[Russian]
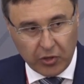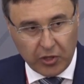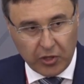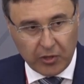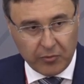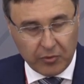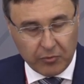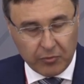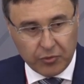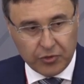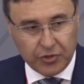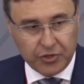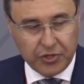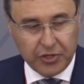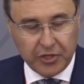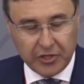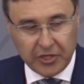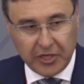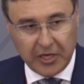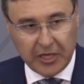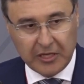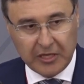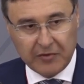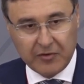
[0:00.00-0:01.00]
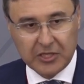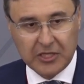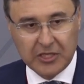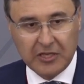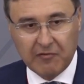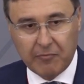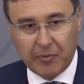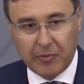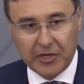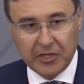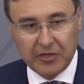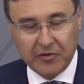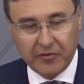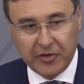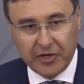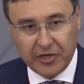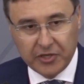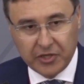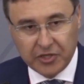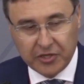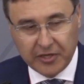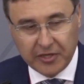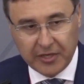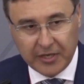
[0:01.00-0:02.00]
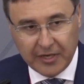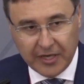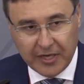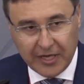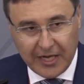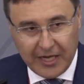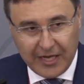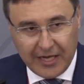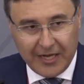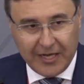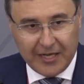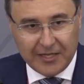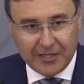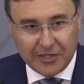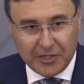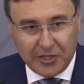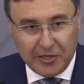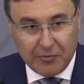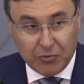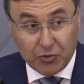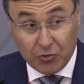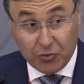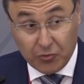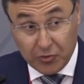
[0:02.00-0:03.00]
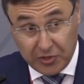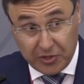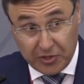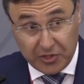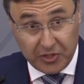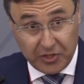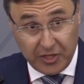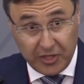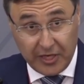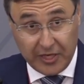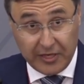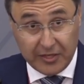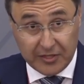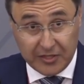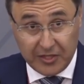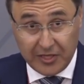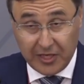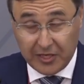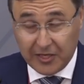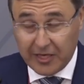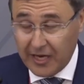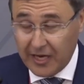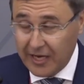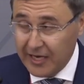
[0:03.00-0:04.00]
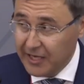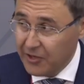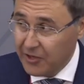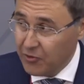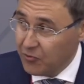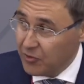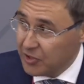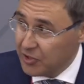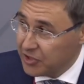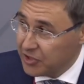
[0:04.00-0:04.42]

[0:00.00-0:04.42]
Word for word: сроком обучения, она вошла в противоречие с тем, что здесь сидят коллеги,